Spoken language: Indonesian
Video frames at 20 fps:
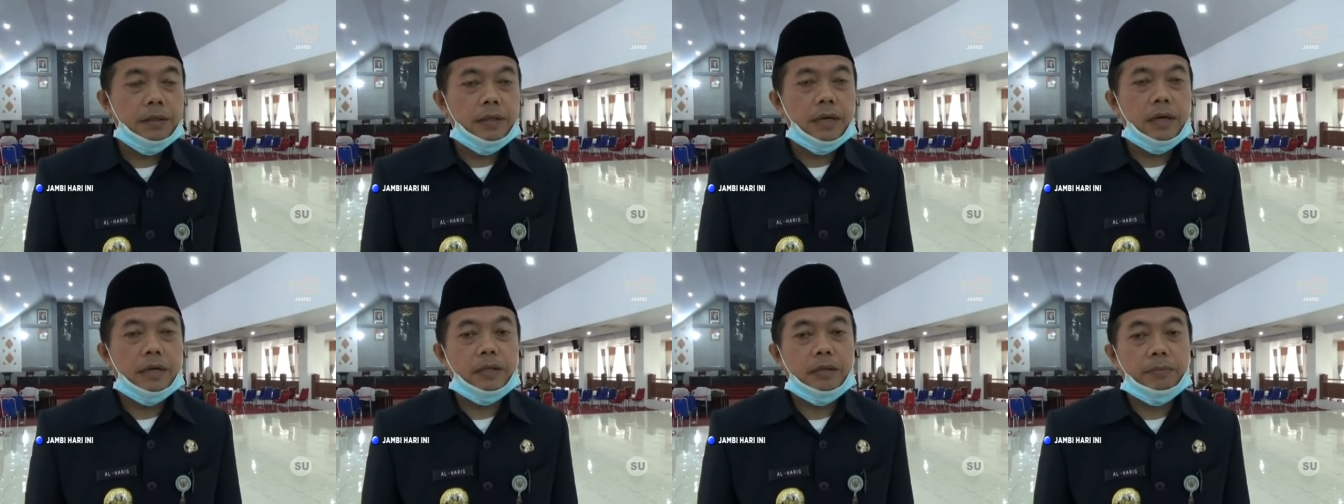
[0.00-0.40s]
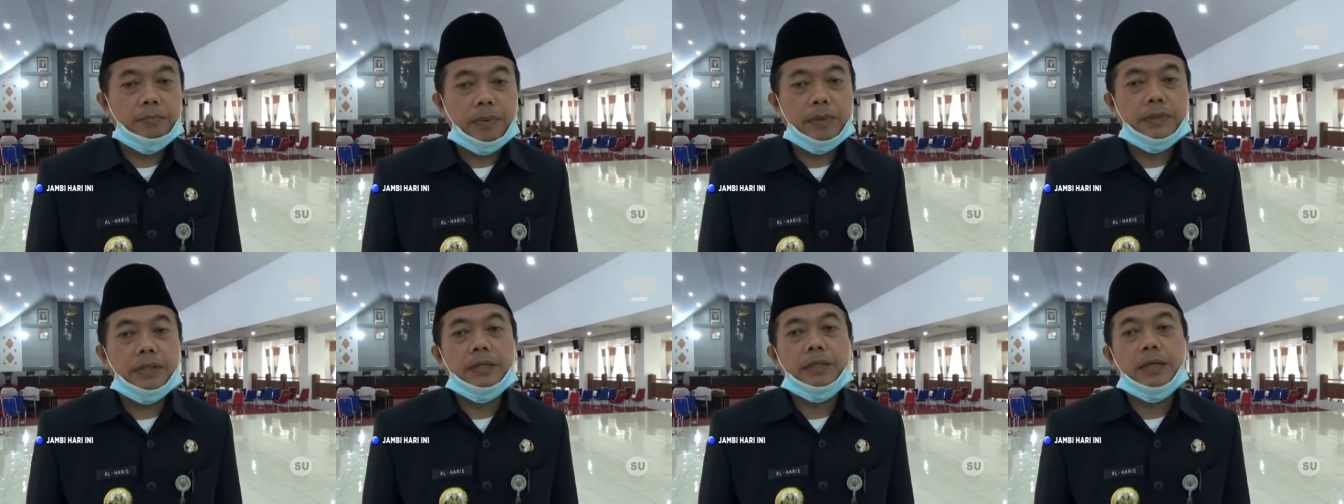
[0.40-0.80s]
yang
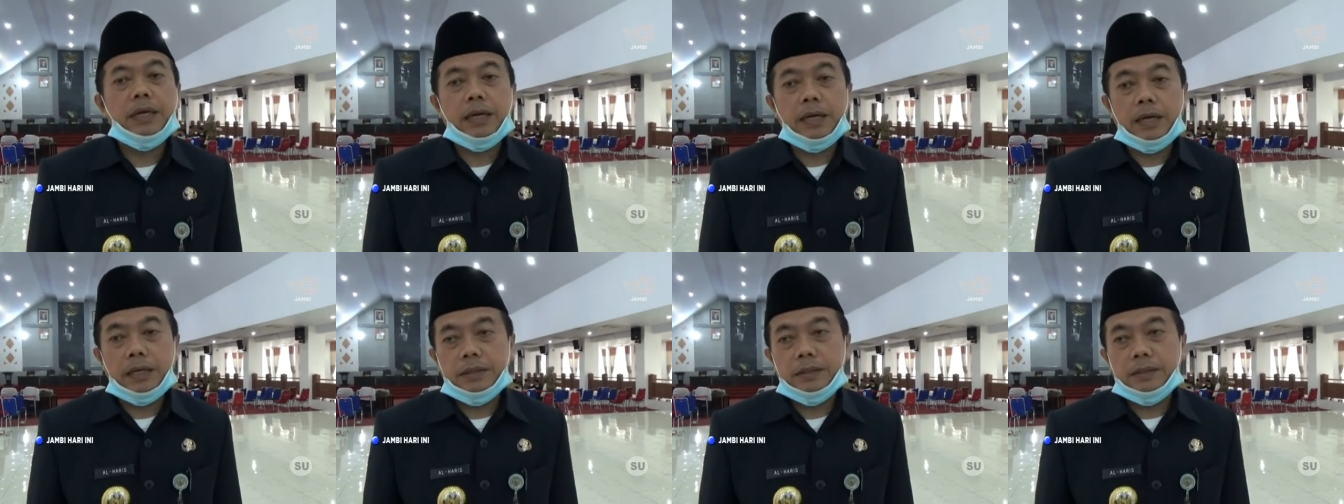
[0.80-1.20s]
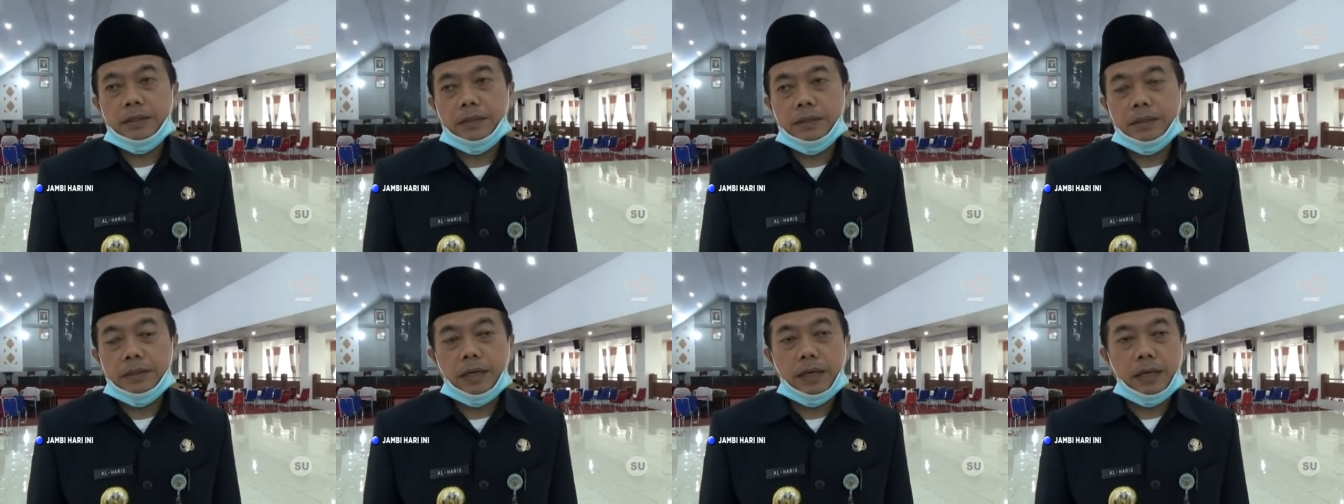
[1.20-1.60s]
tepat sasaran
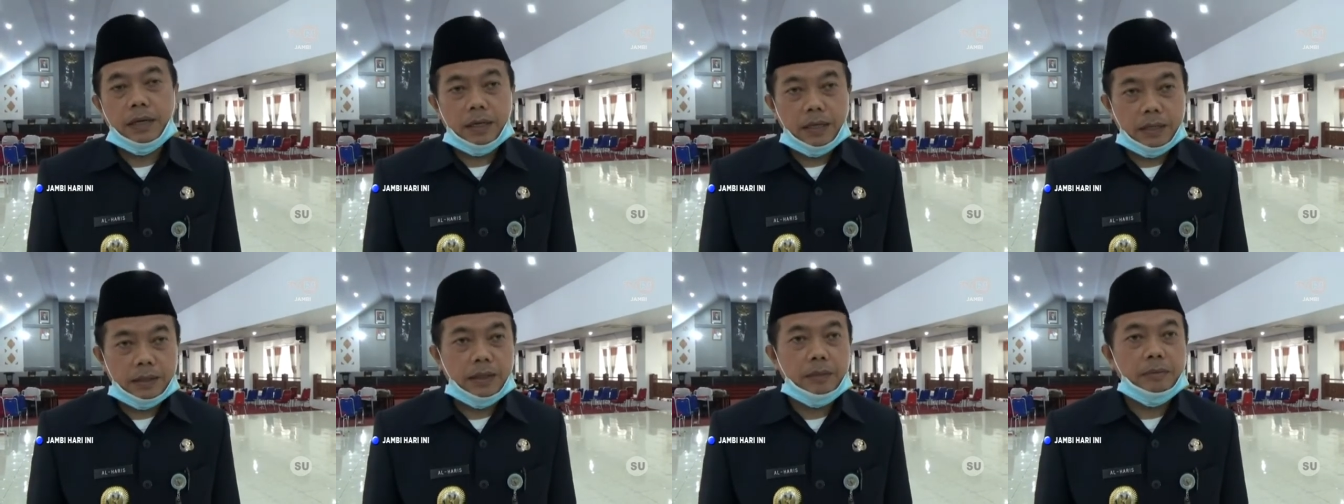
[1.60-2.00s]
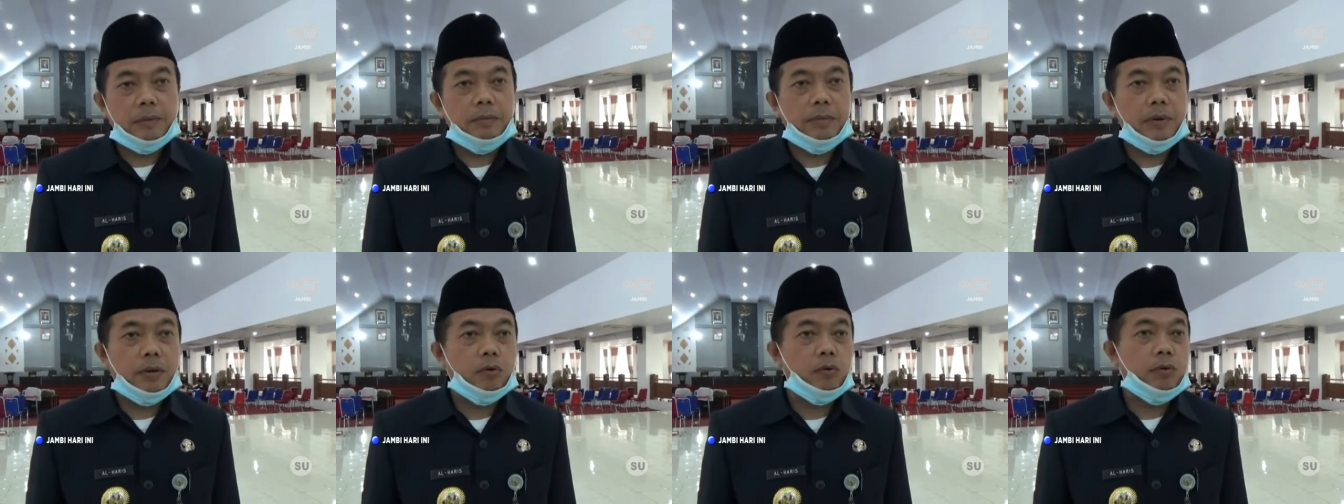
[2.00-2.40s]
karena kita
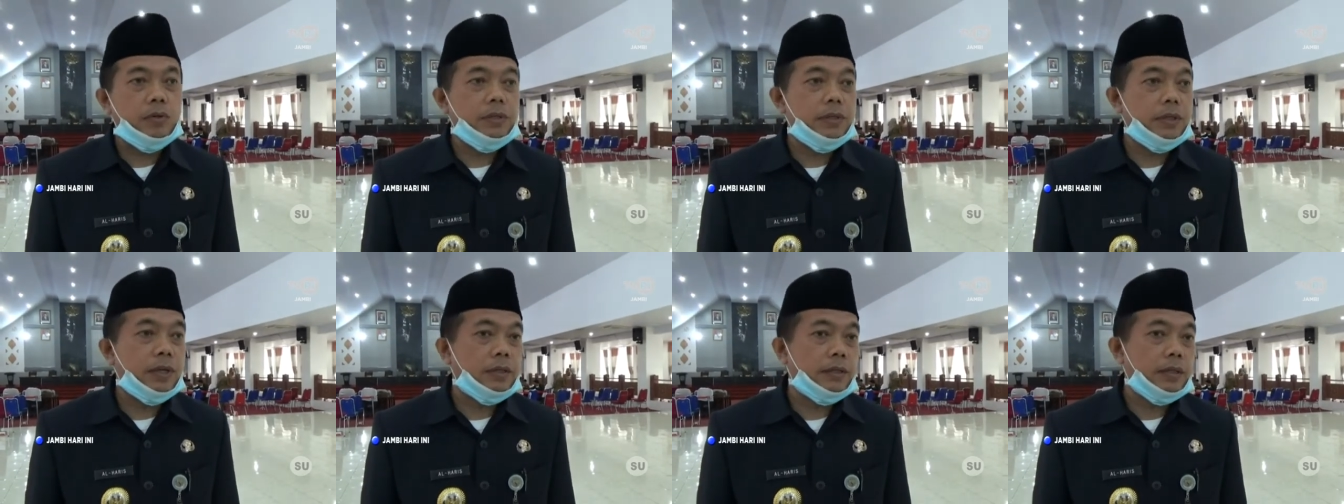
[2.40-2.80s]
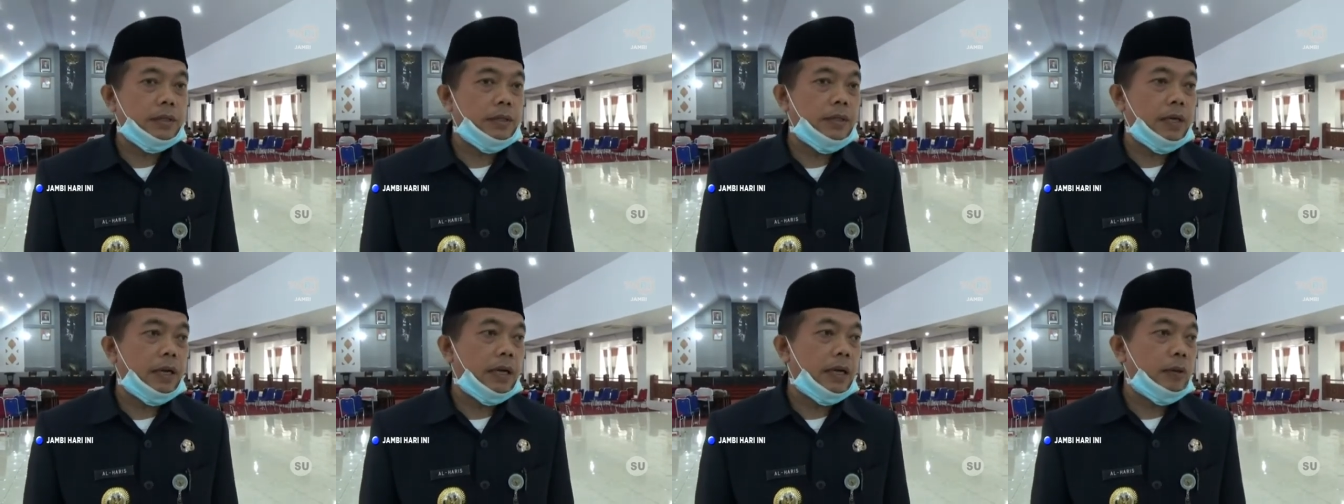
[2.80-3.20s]
memang kondisi kita
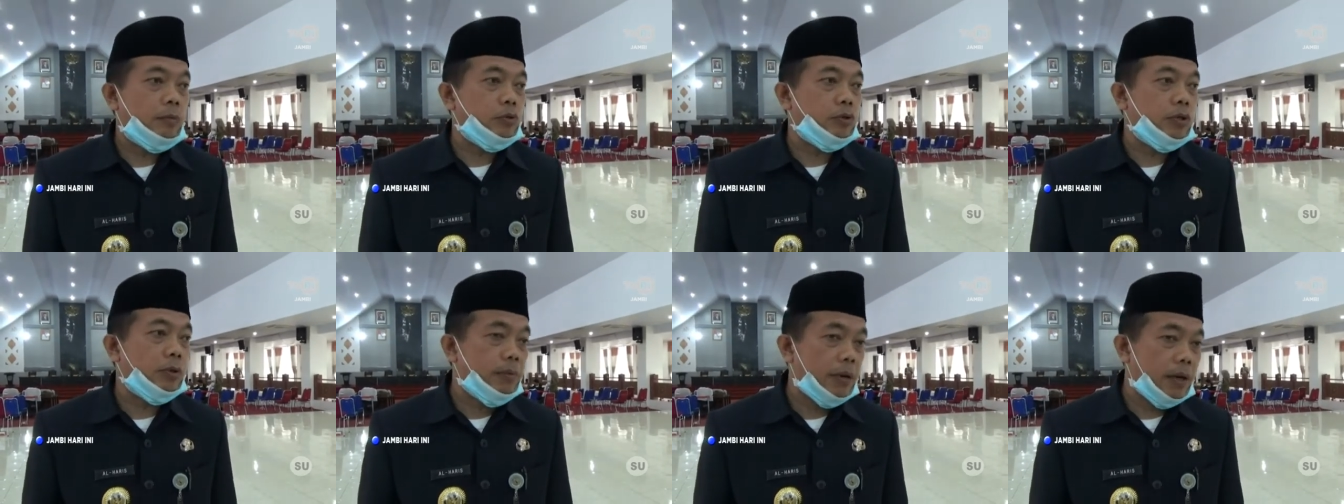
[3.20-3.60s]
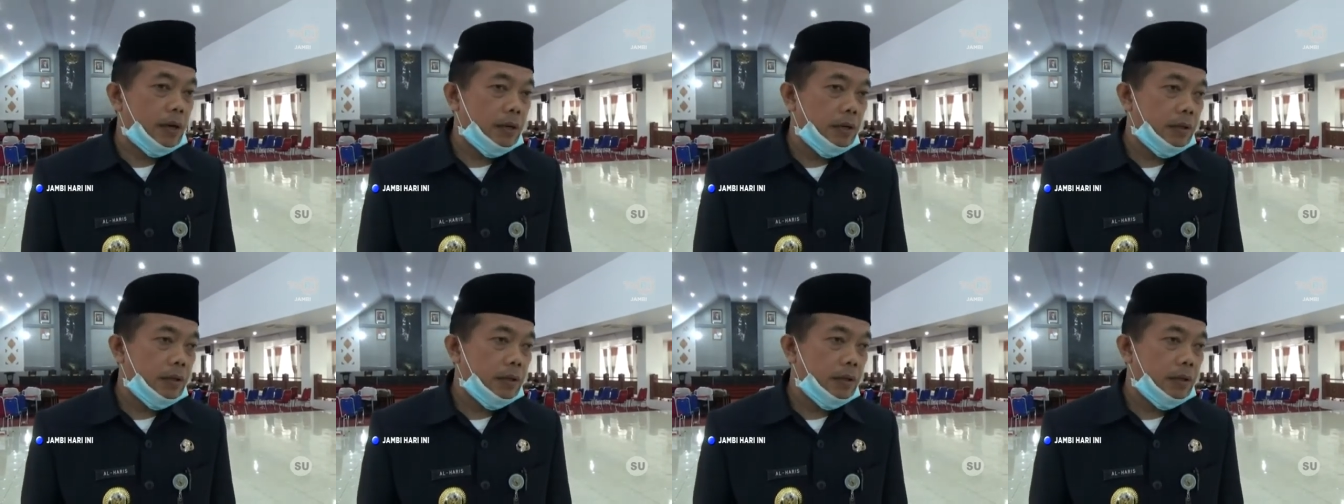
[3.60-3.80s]
sedang ada musibah